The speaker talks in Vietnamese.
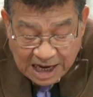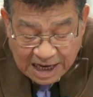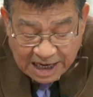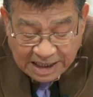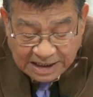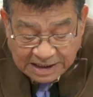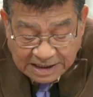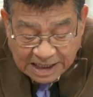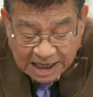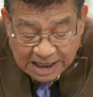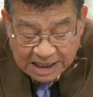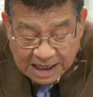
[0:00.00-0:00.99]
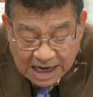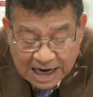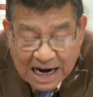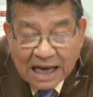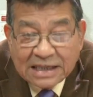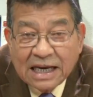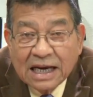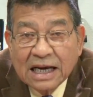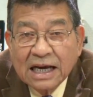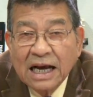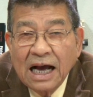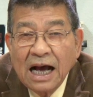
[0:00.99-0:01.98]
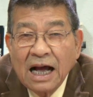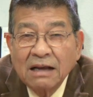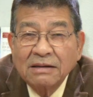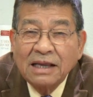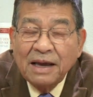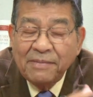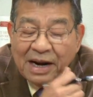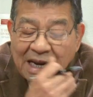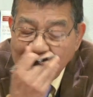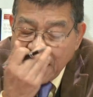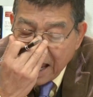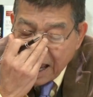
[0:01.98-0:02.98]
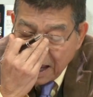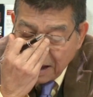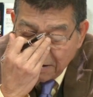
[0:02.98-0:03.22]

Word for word: Cái trận à, đại dịch uh, Tây Ban Nha